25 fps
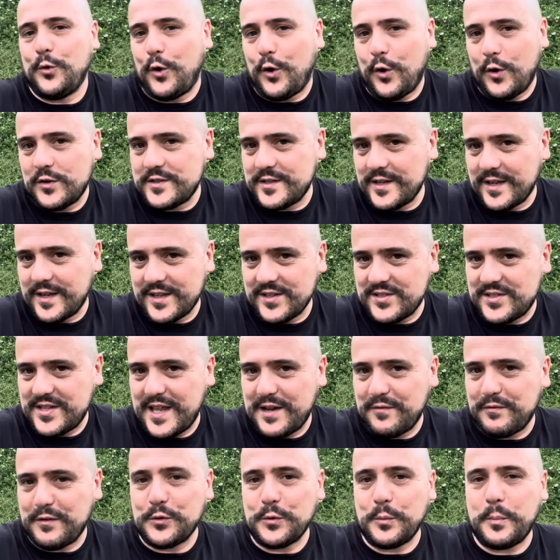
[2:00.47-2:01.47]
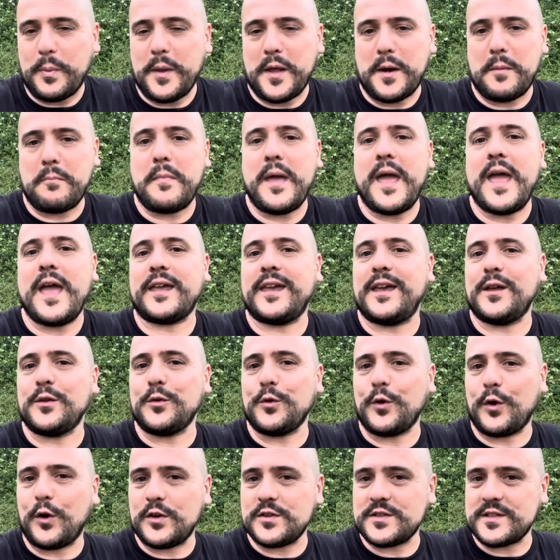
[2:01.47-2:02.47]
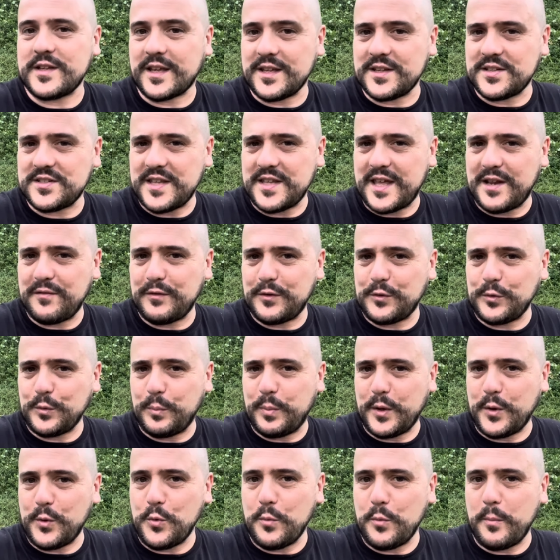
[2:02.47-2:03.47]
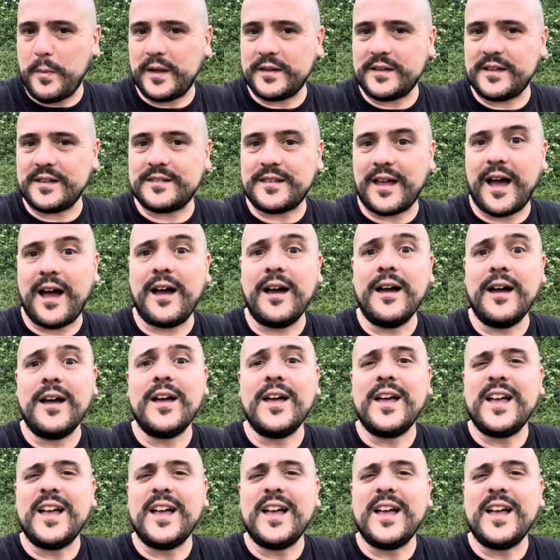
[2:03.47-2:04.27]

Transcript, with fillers: cose che servano per me, chiedo cose che servano per l'umanità,